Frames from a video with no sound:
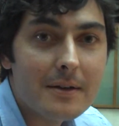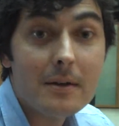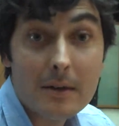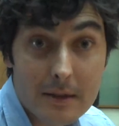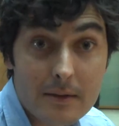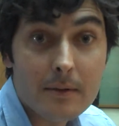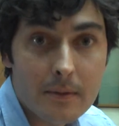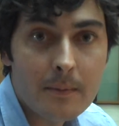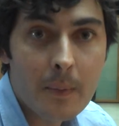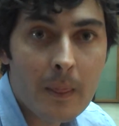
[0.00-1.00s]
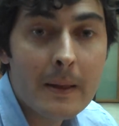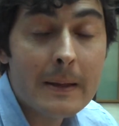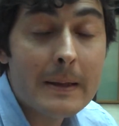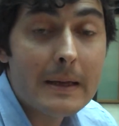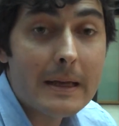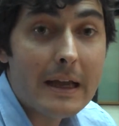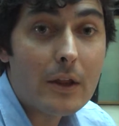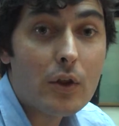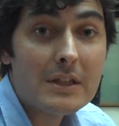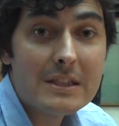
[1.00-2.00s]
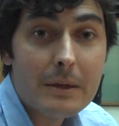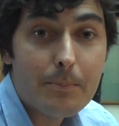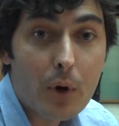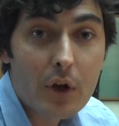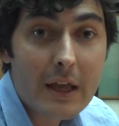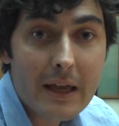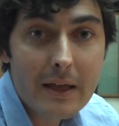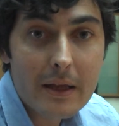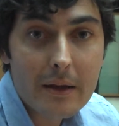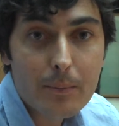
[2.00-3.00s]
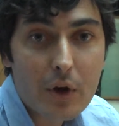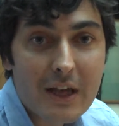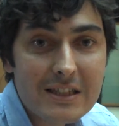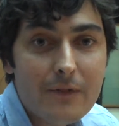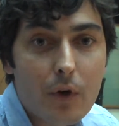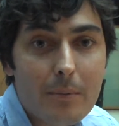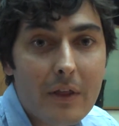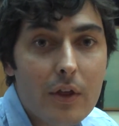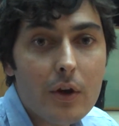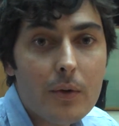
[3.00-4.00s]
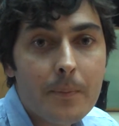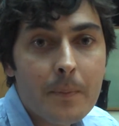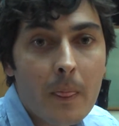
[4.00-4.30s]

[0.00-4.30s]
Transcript: ahí coincidimos totalmente. Entonces, ¿por qué, ¿por qué esa información